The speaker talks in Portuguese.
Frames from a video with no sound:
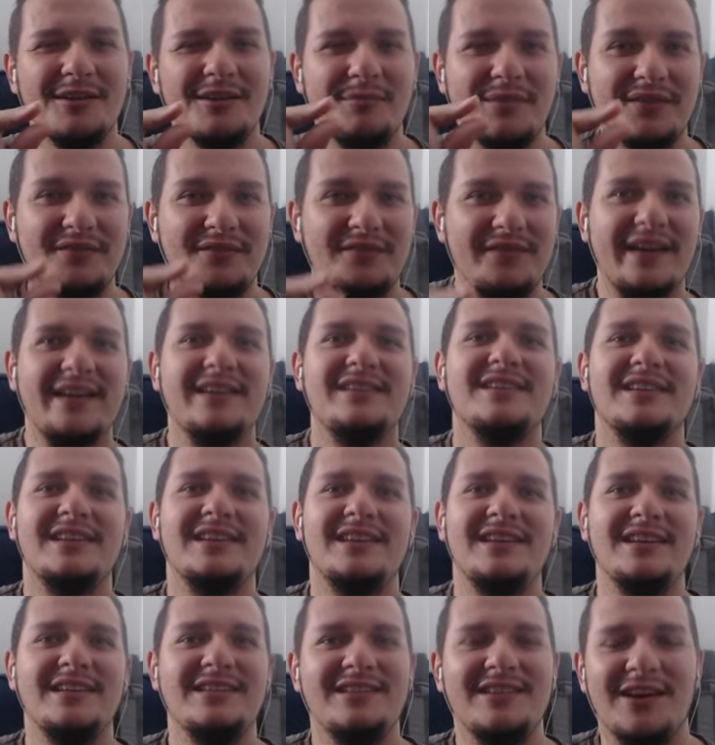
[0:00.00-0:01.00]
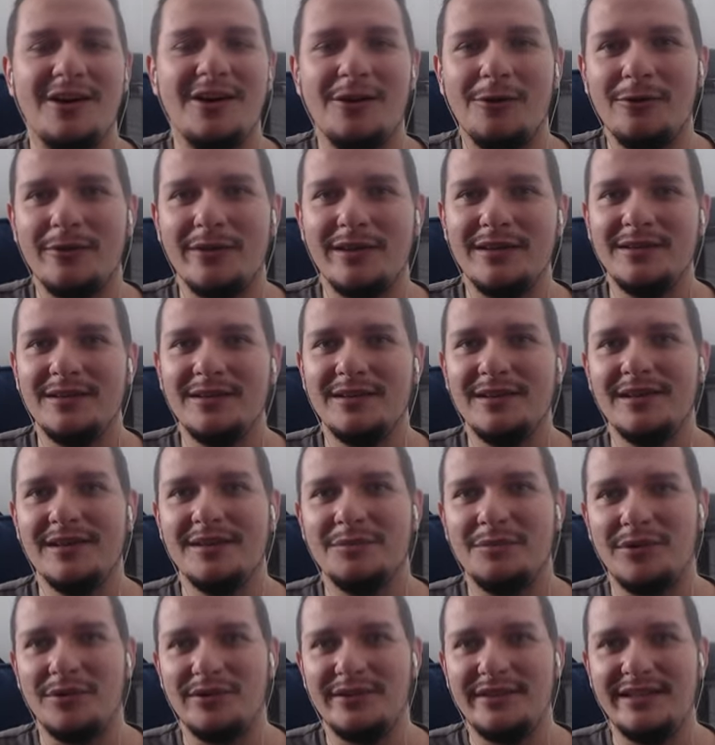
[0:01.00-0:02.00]
uma faixinha de algo que
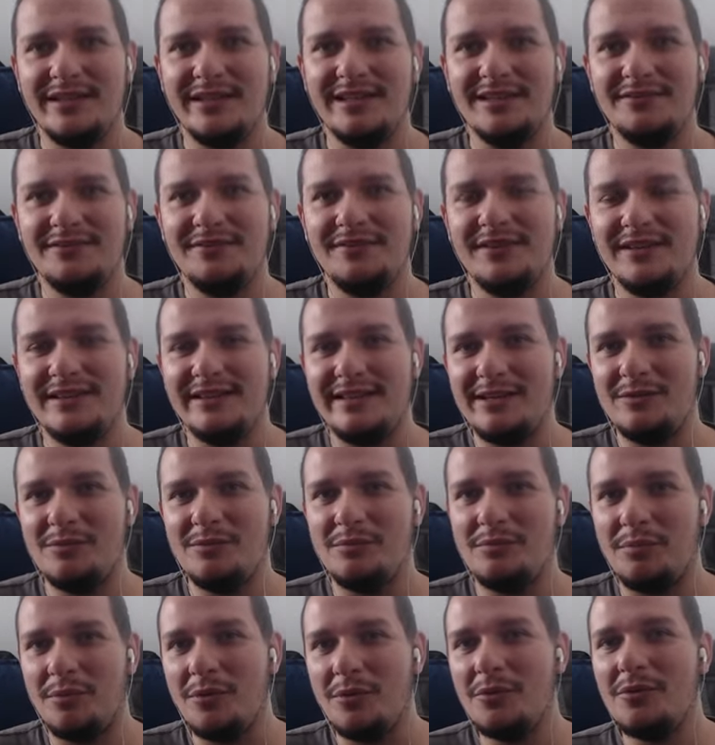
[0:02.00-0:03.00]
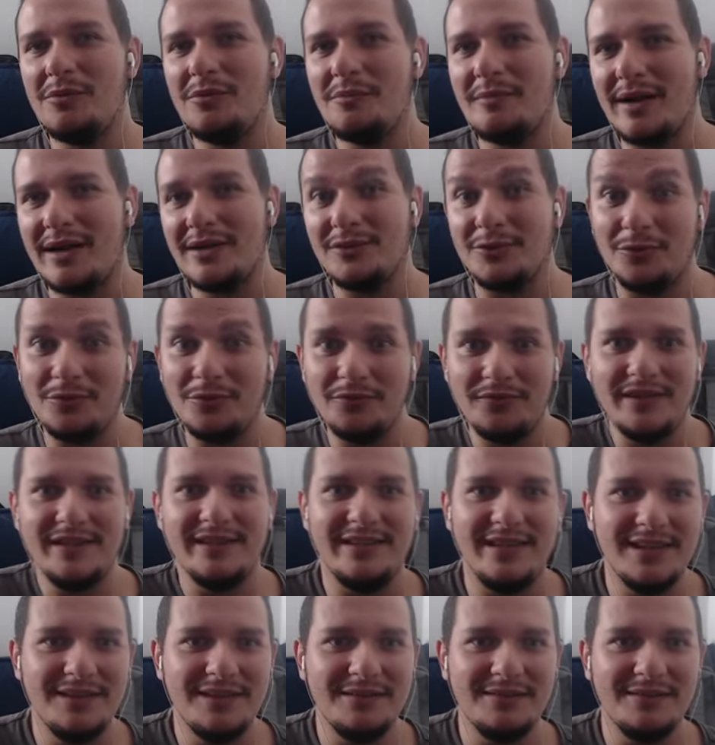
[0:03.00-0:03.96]
poderia vender um pouco mais, ou vender,